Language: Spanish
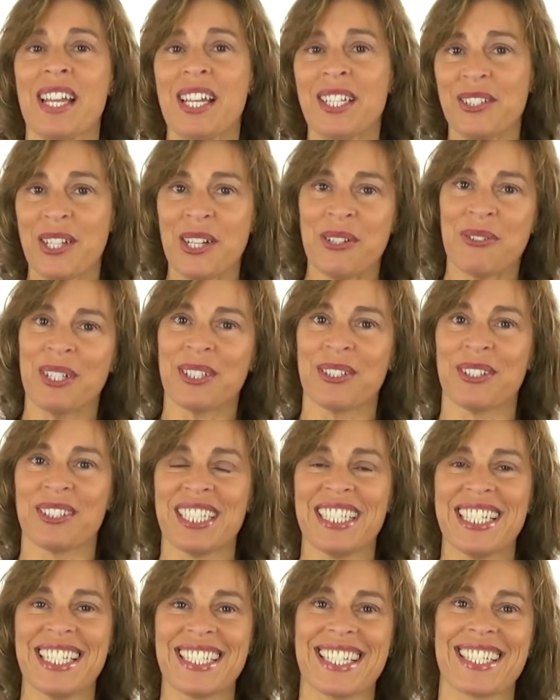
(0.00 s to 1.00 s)
Entonces, cuando
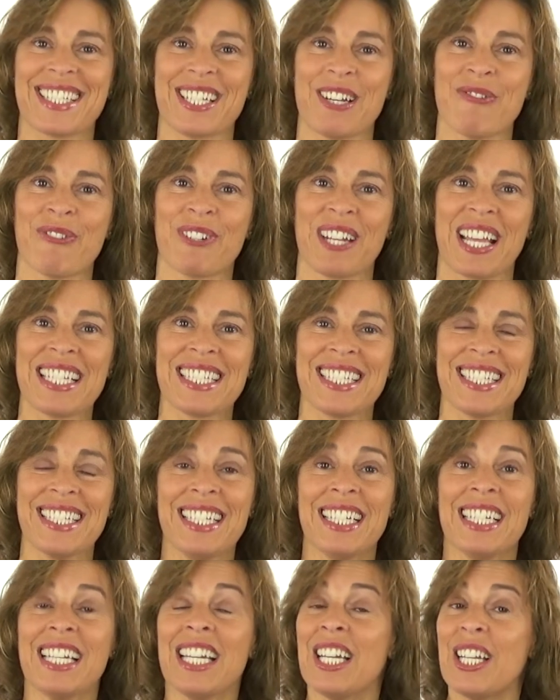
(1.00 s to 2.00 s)
tienes esa
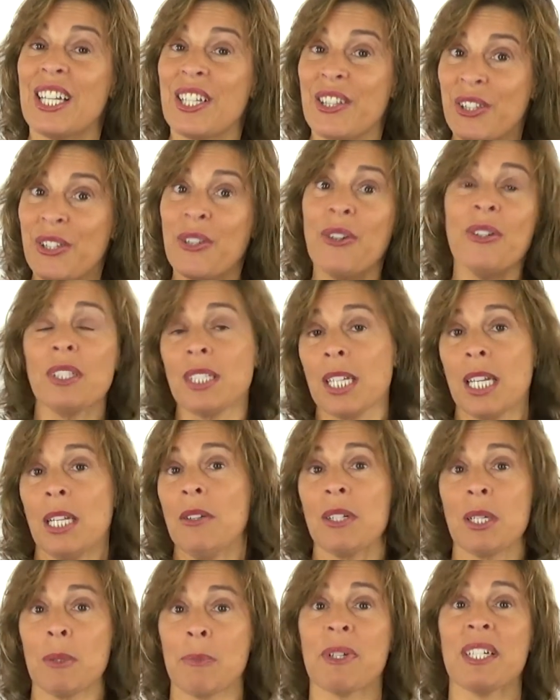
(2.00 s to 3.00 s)
frase, qué es
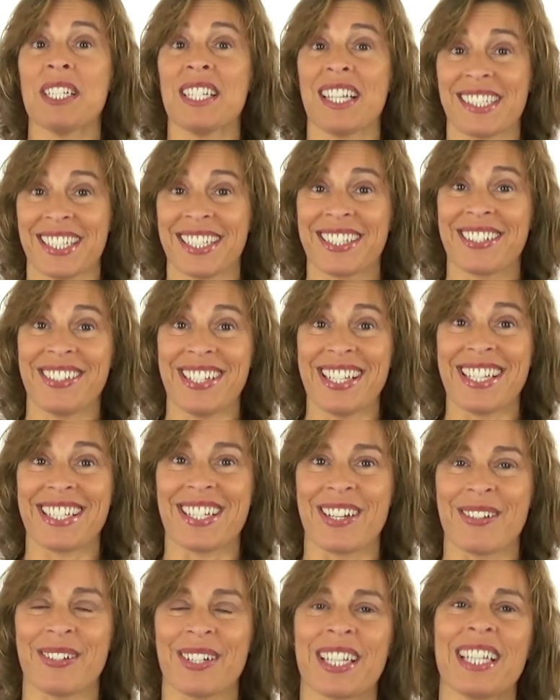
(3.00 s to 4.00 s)
lo que puedes hacer con
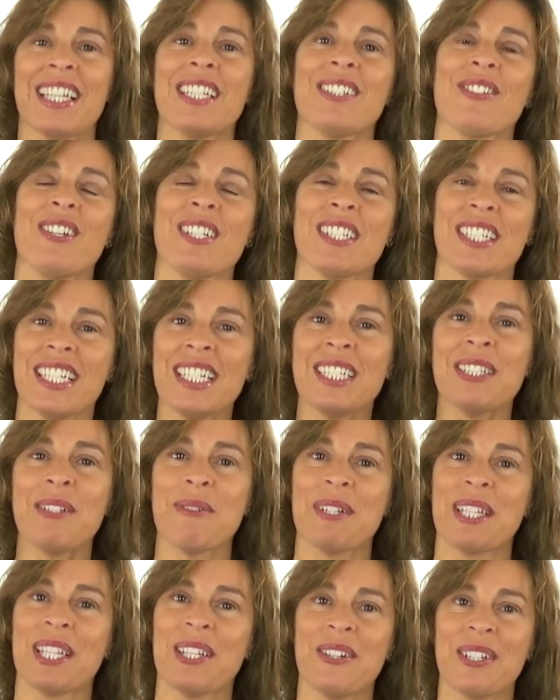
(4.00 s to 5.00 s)
ella, ¿verdad? Entonces en este
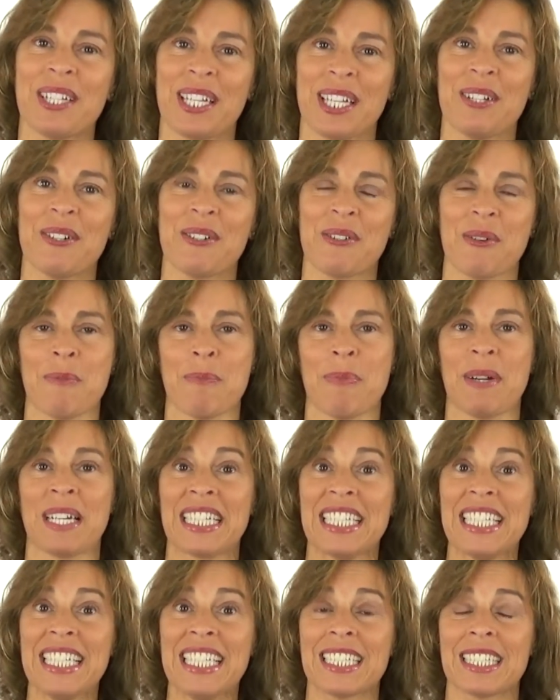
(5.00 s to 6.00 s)
video quiero
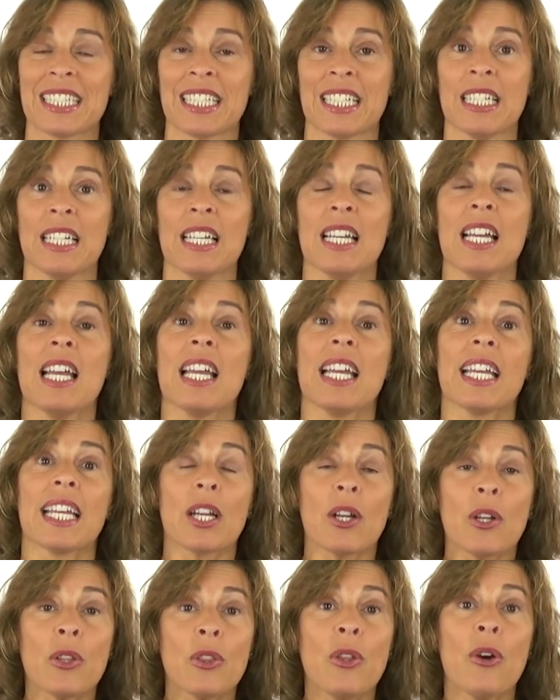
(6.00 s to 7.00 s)
compartirte
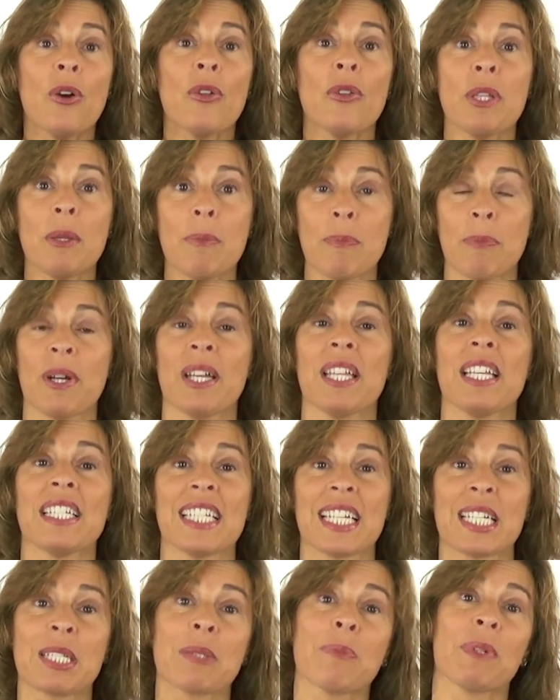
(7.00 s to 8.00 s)
dónde puedes
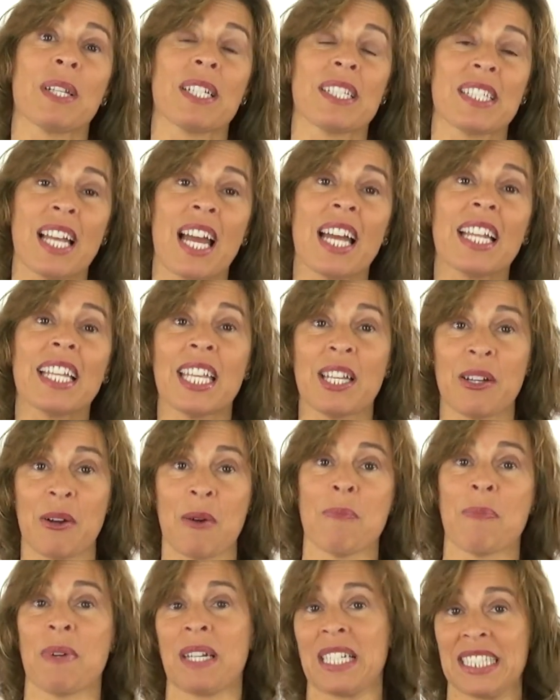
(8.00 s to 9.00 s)
expresar y
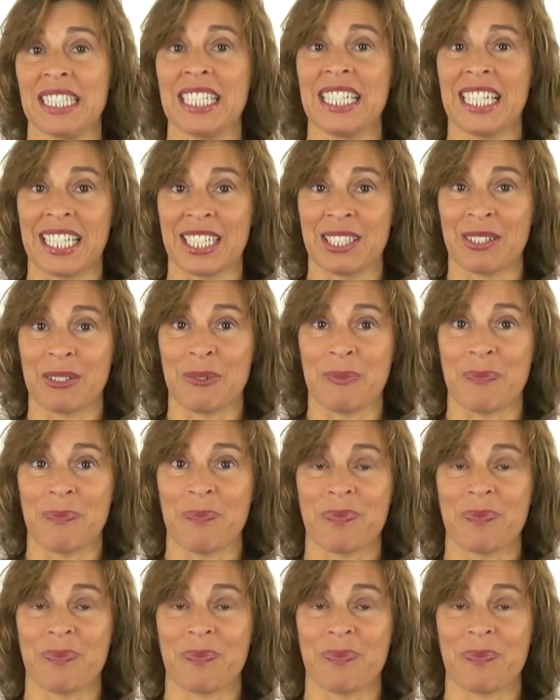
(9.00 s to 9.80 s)
compartir esto.